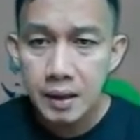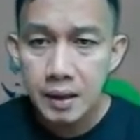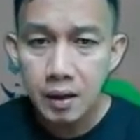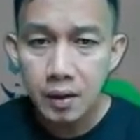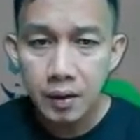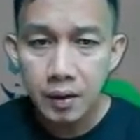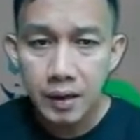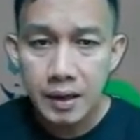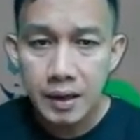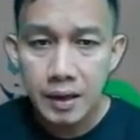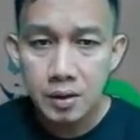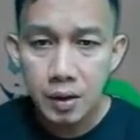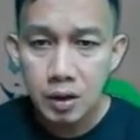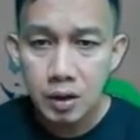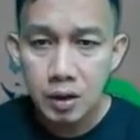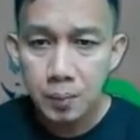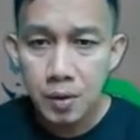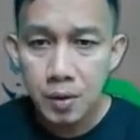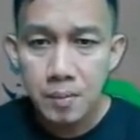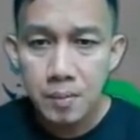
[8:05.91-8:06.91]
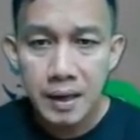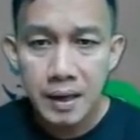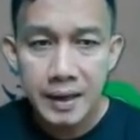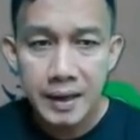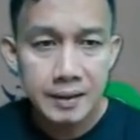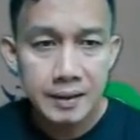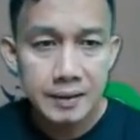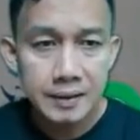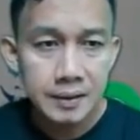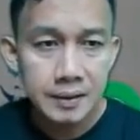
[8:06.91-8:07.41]
Okay? So, ito po yung mga
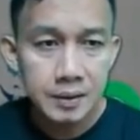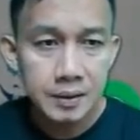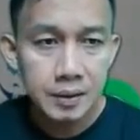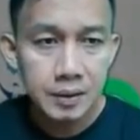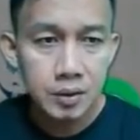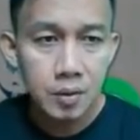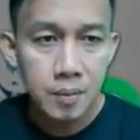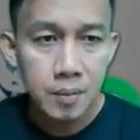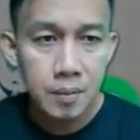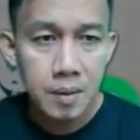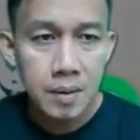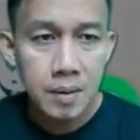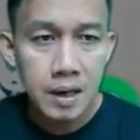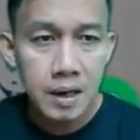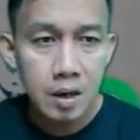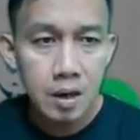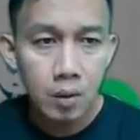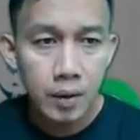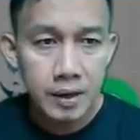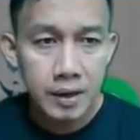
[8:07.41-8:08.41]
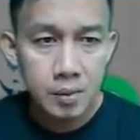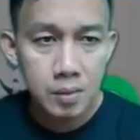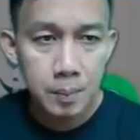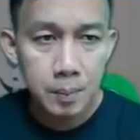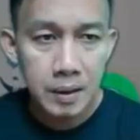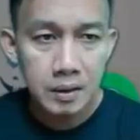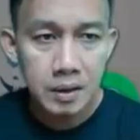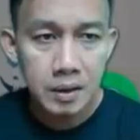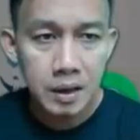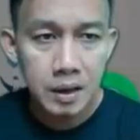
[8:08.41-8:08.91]
yan. So, may mga
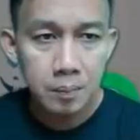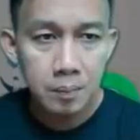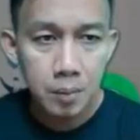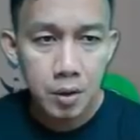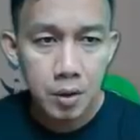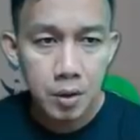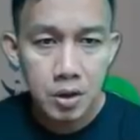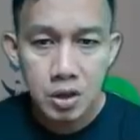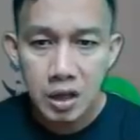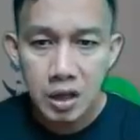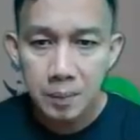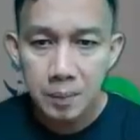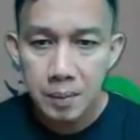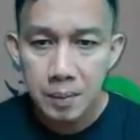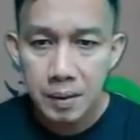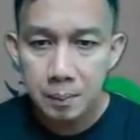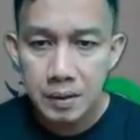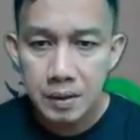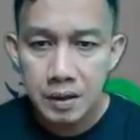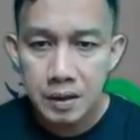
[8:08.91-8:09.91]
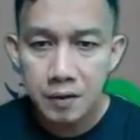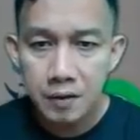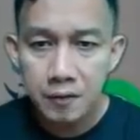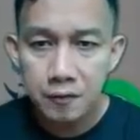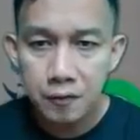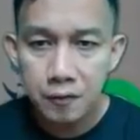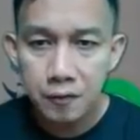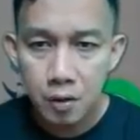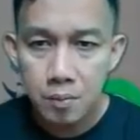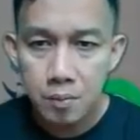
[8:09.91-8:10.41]
corresponding points kapag
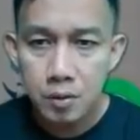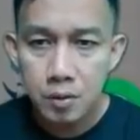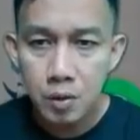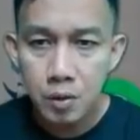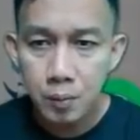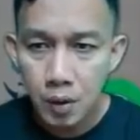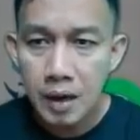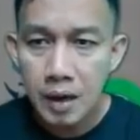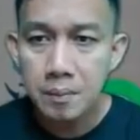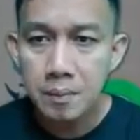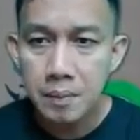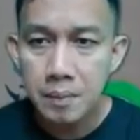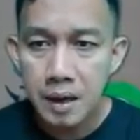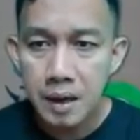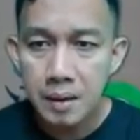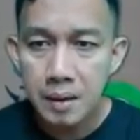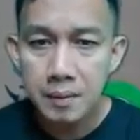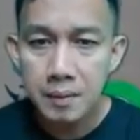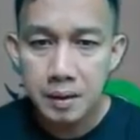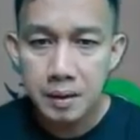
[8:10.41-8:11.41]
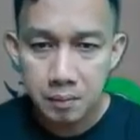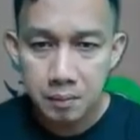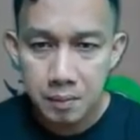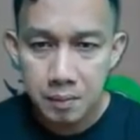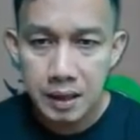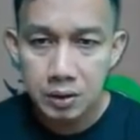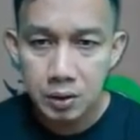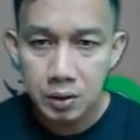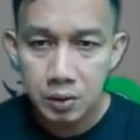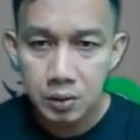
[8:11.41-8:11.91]
pinarform nyo po ang mga
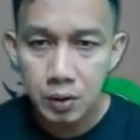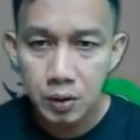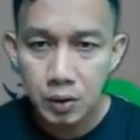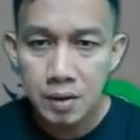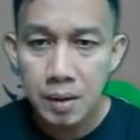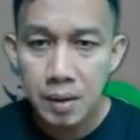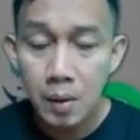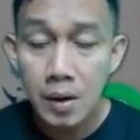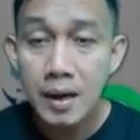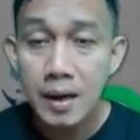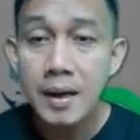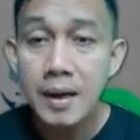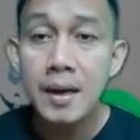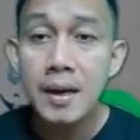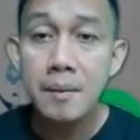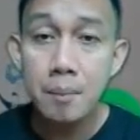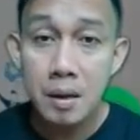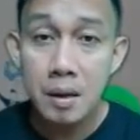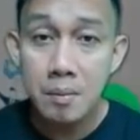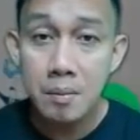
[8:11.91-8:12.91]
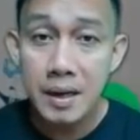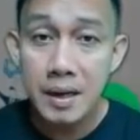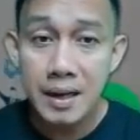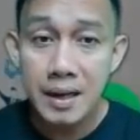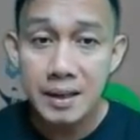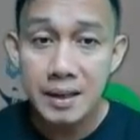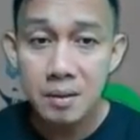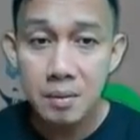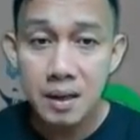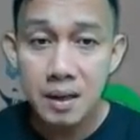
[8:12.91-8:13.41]
mga to. So, halimbawa,
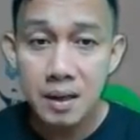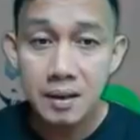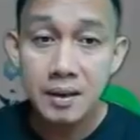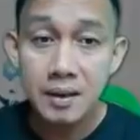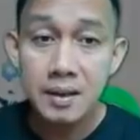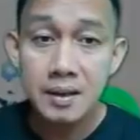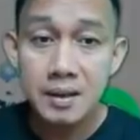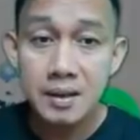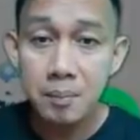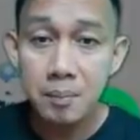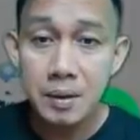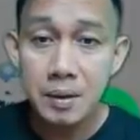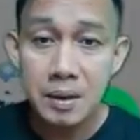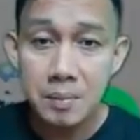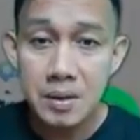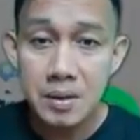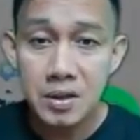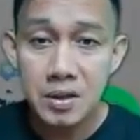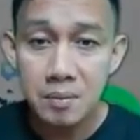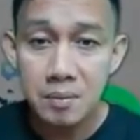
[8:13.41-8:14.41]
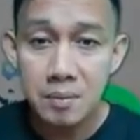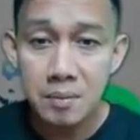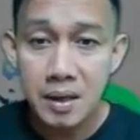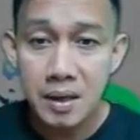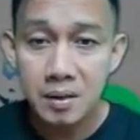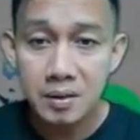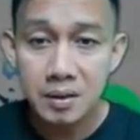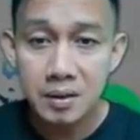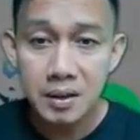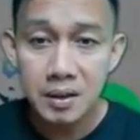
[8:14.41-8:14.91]
Paymaya, di ba? Sa Philippines yan,
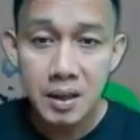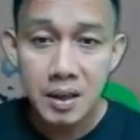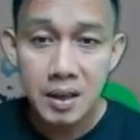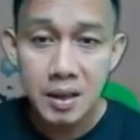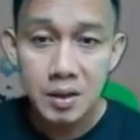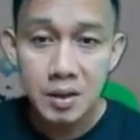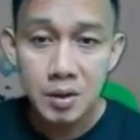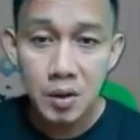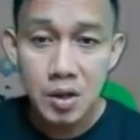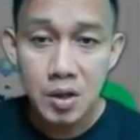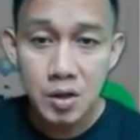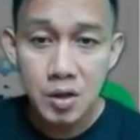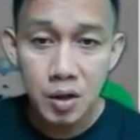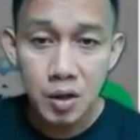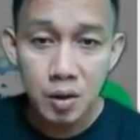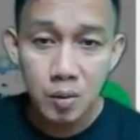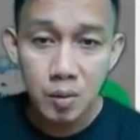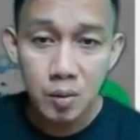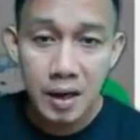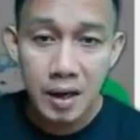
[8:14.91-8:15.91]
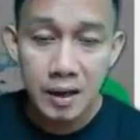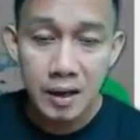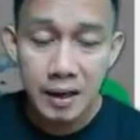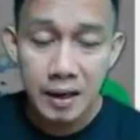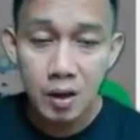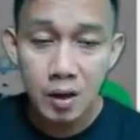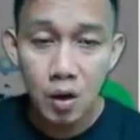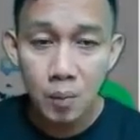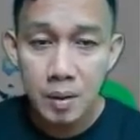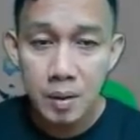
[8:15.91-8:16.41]
meron. So, install mo lang
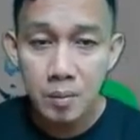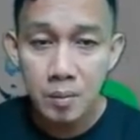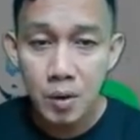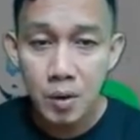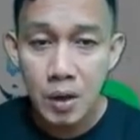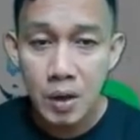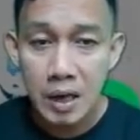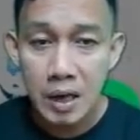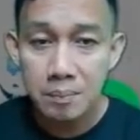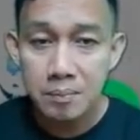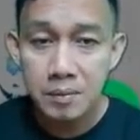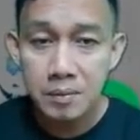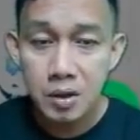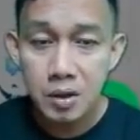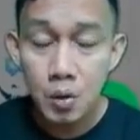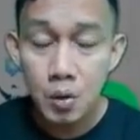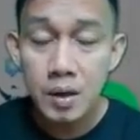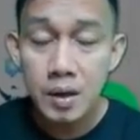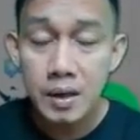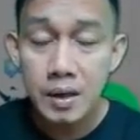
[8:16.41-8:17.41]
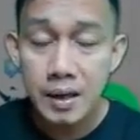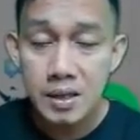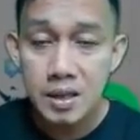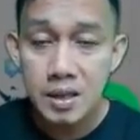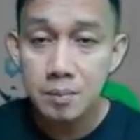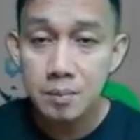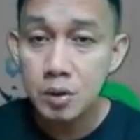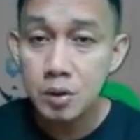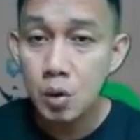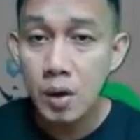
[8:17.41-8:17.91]
and open mo yung app, you will
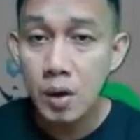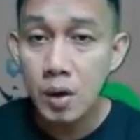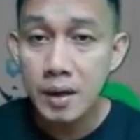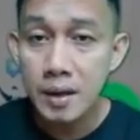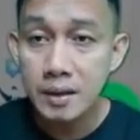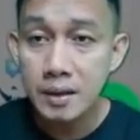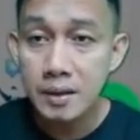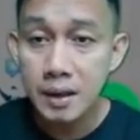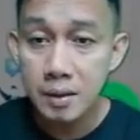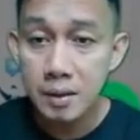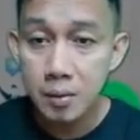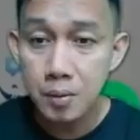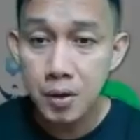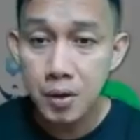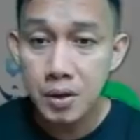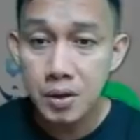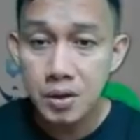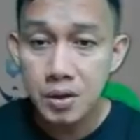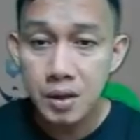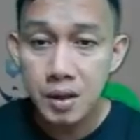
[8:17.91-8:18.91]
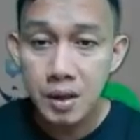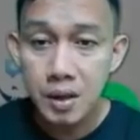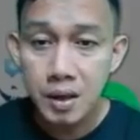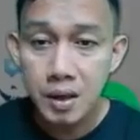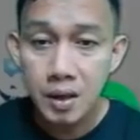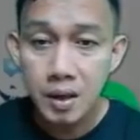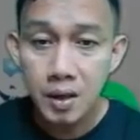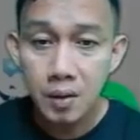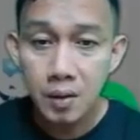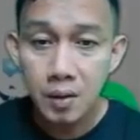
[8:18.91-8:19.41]
receive 203 points.
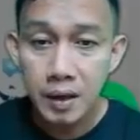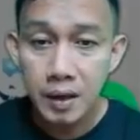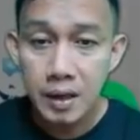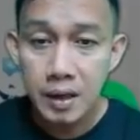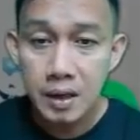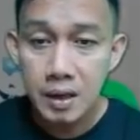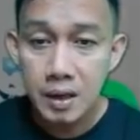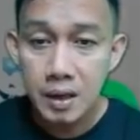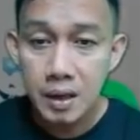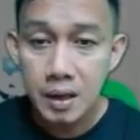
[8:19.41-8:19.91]
Okay?